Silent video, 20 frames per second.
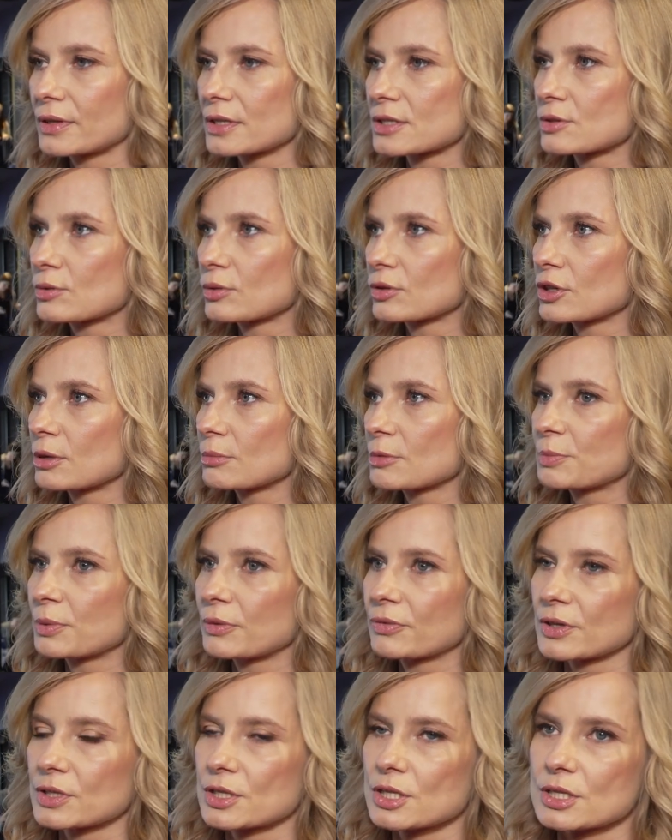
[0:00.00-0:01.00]
więc trudno mi
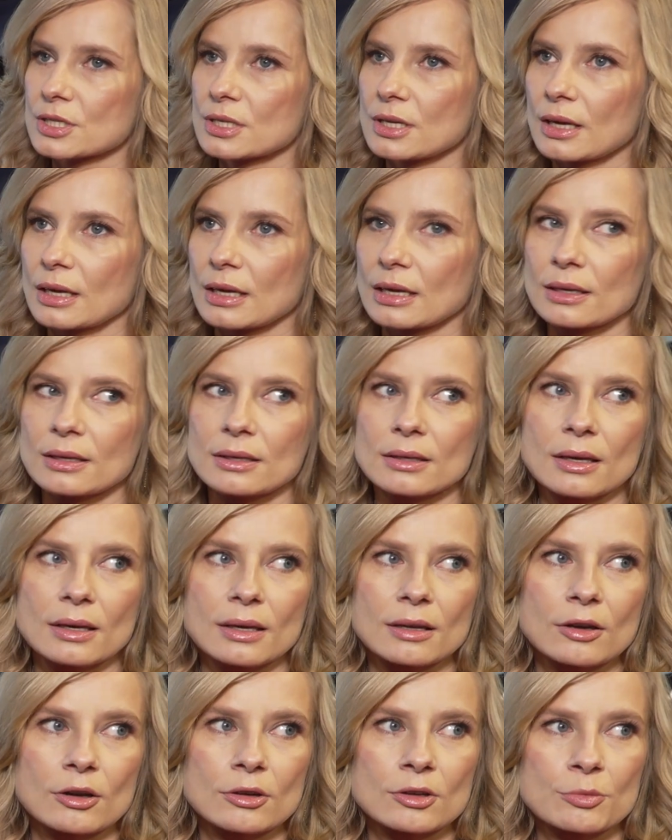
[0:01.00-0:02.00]
powiedzieć, nie,
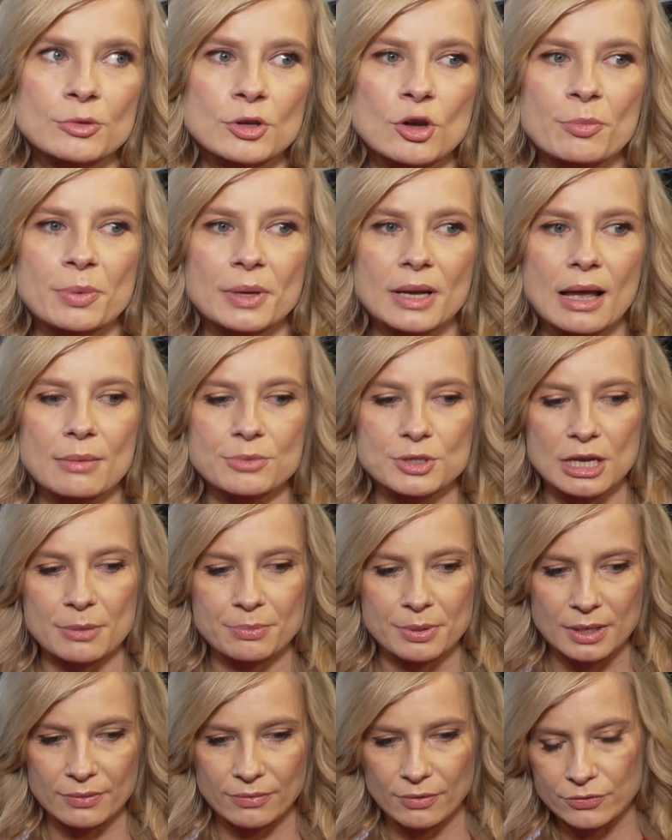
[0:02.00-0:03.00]
nie, nie opierałam się
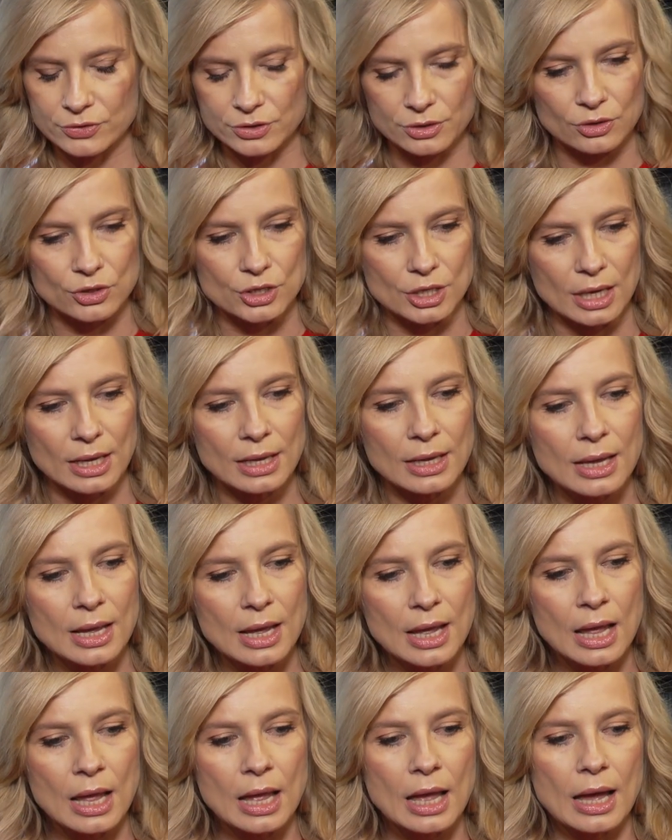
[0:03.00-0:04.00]
na pierwowzorze,
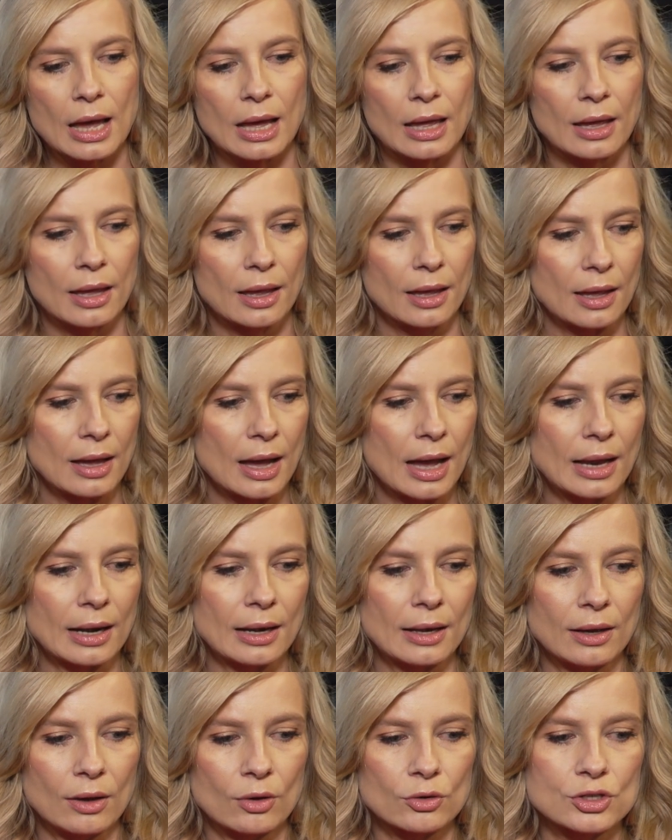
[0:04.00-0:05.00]
e,
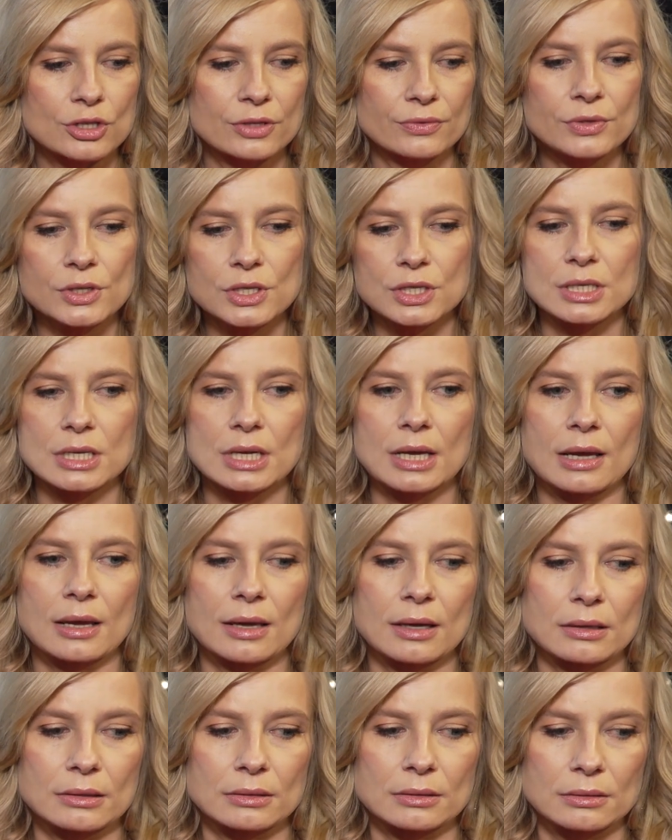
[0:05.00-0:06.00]
ale
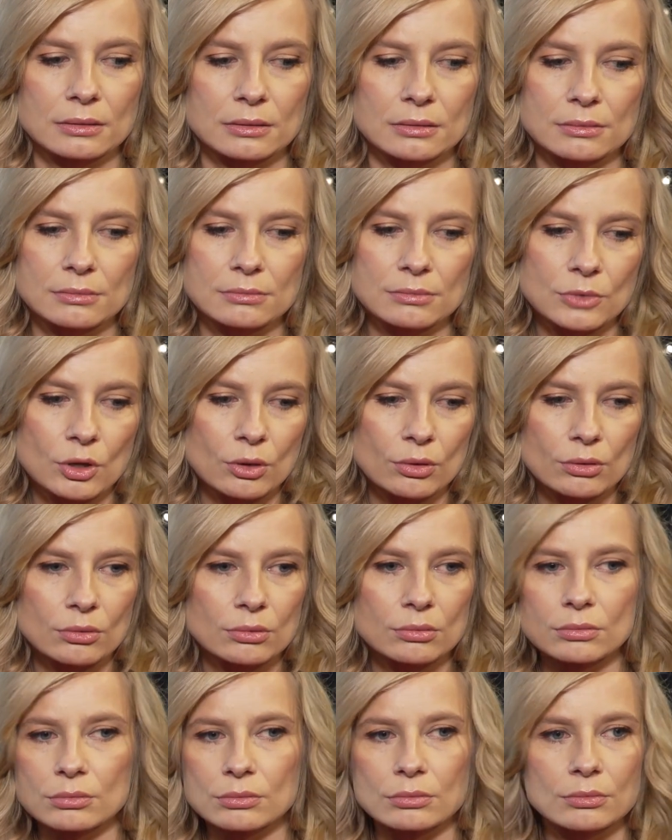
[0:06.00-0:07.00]
oczywiście y,
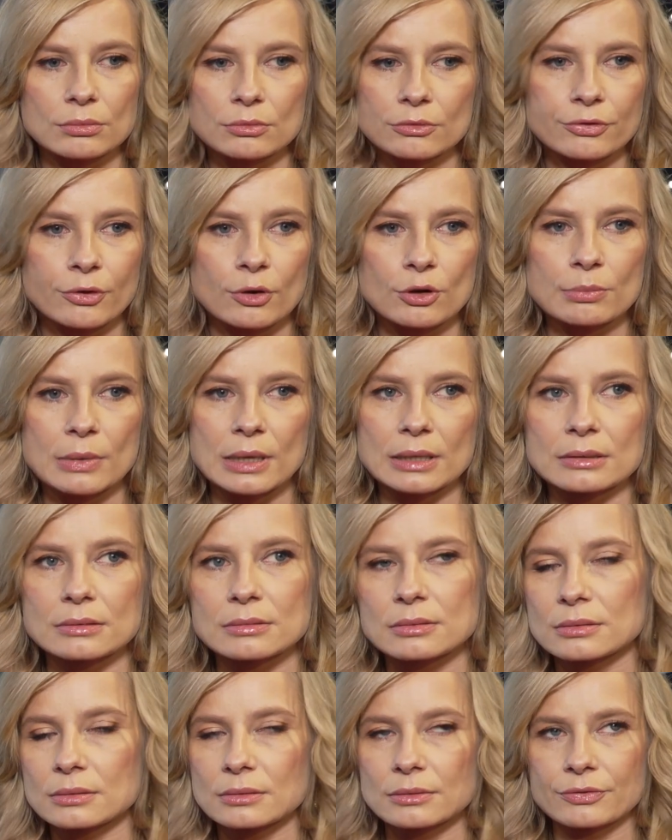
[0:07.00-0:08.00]
no,
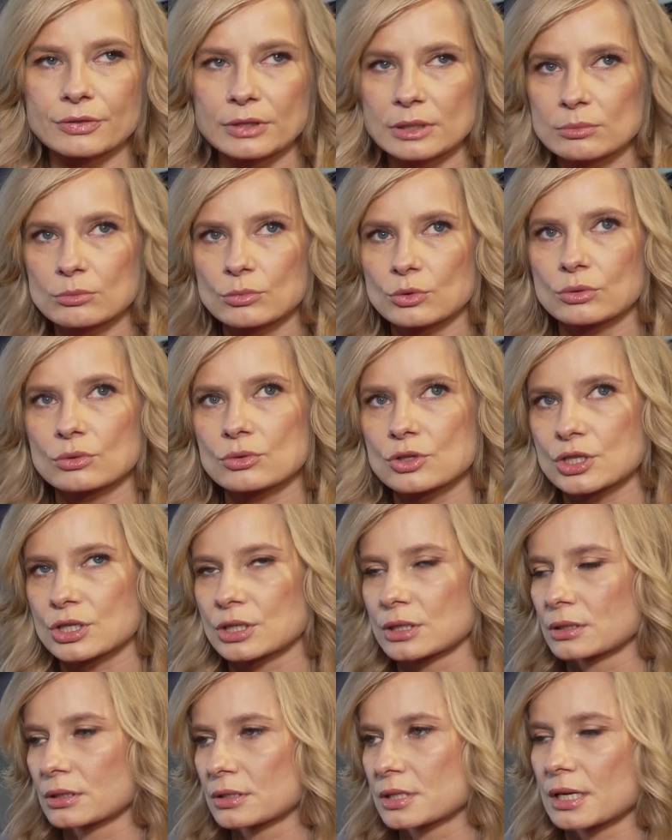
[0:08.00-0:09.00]
format y, filmu
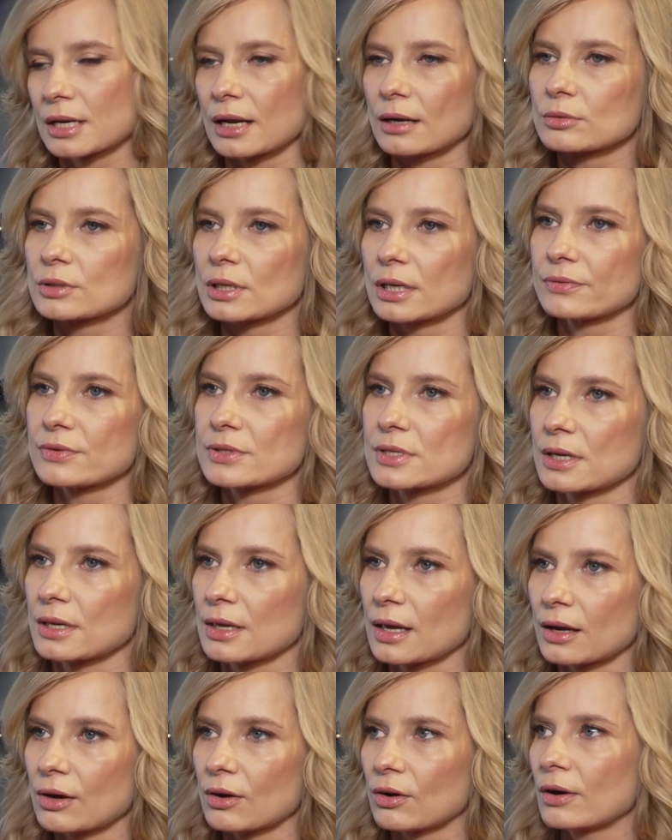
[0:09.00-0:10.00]
czy serialu
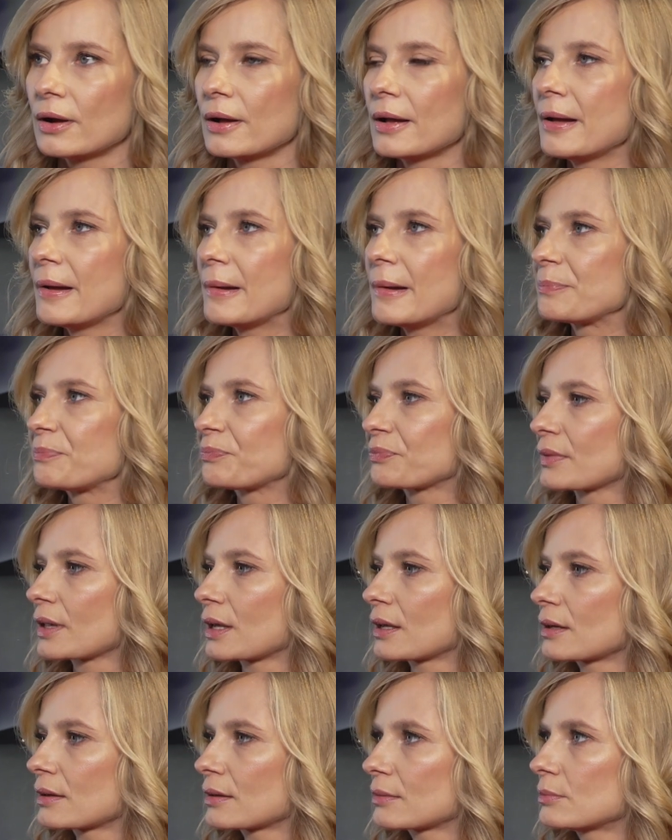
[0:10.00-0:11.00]
telewizyjnego
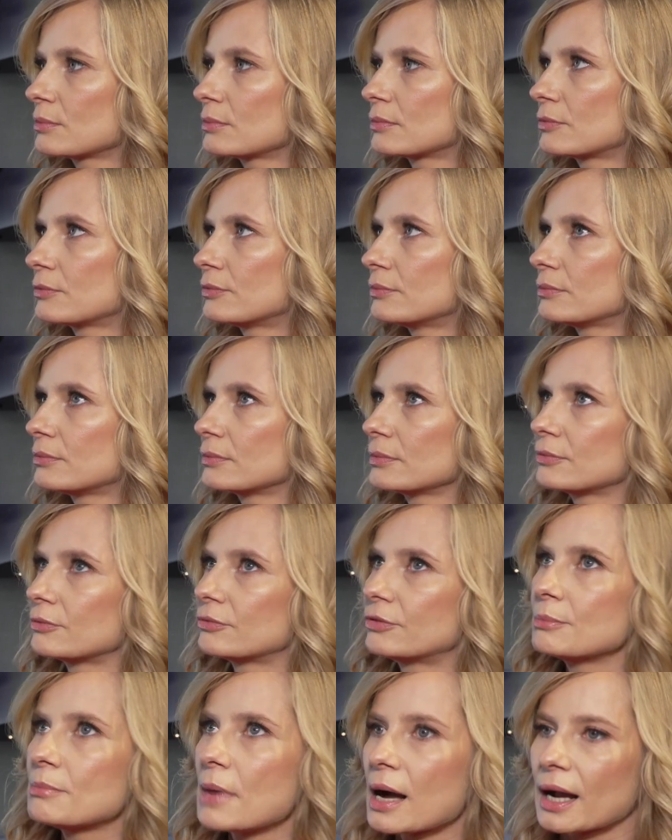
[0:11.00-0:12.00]
y,
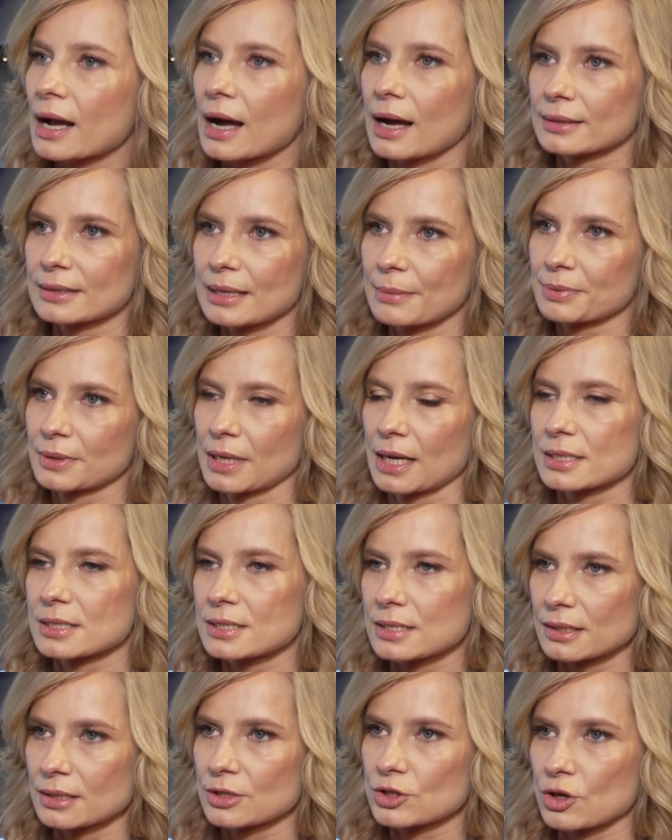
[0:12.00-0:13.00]
wymaga
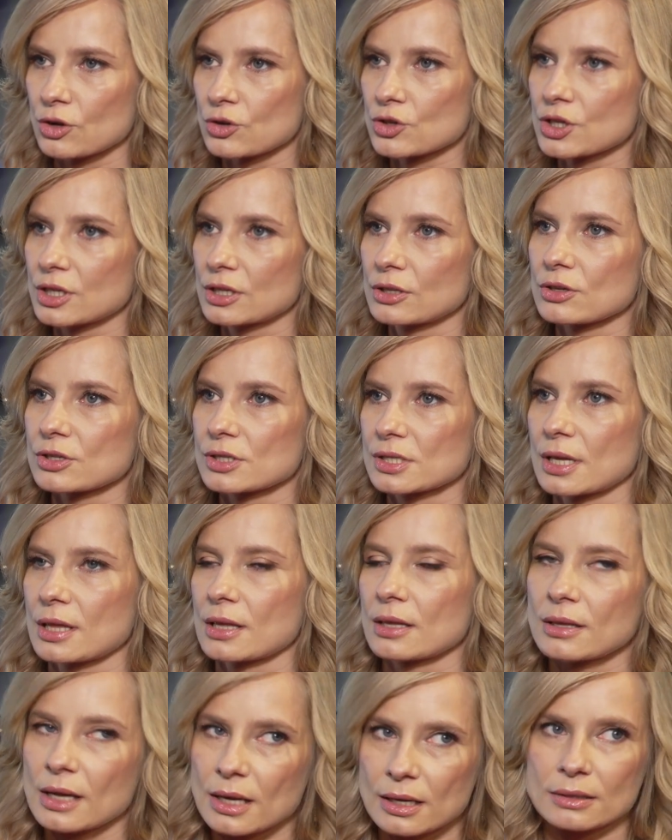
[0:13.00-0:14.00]
adaptacji książki do
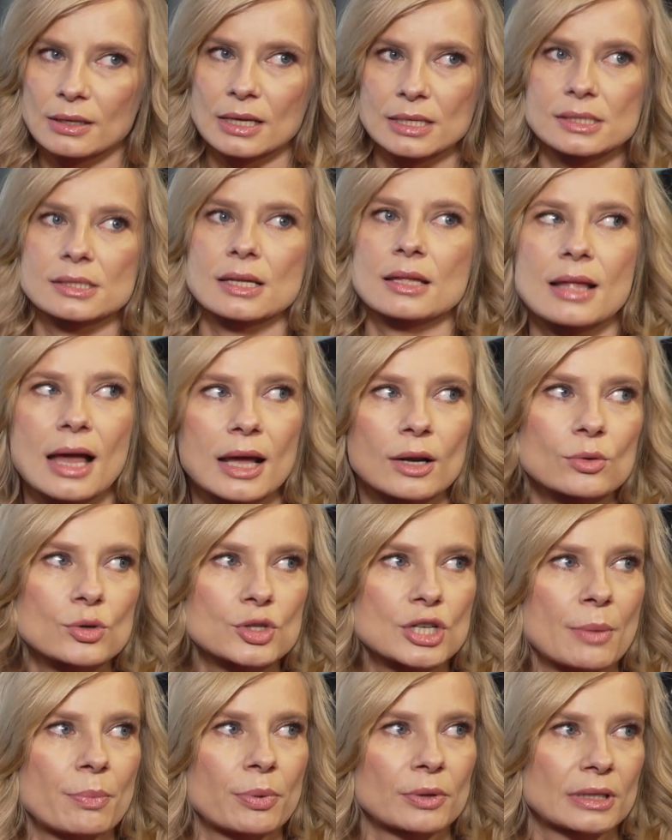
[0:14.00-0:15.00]
scen na, na,
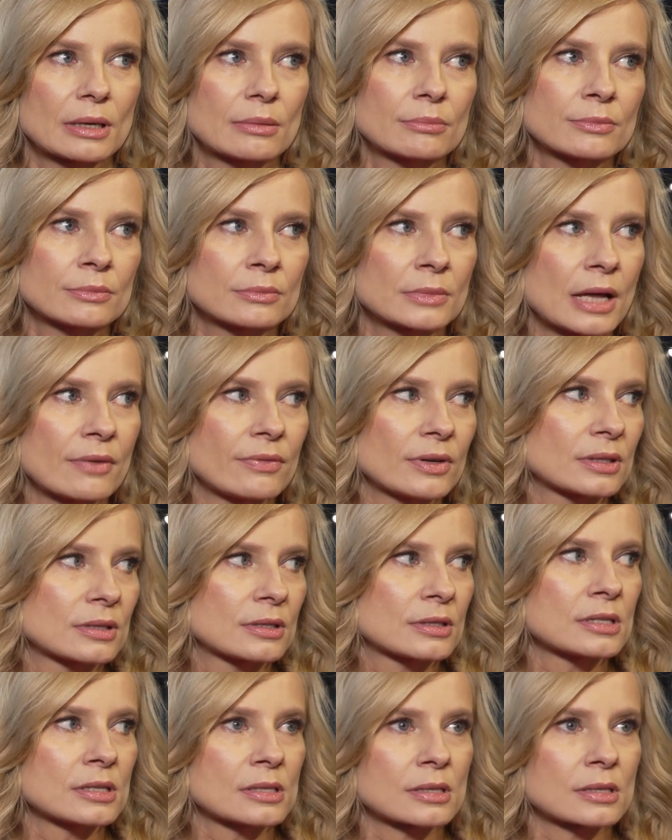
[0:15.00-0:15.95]
scenariusz, a potem nawet y,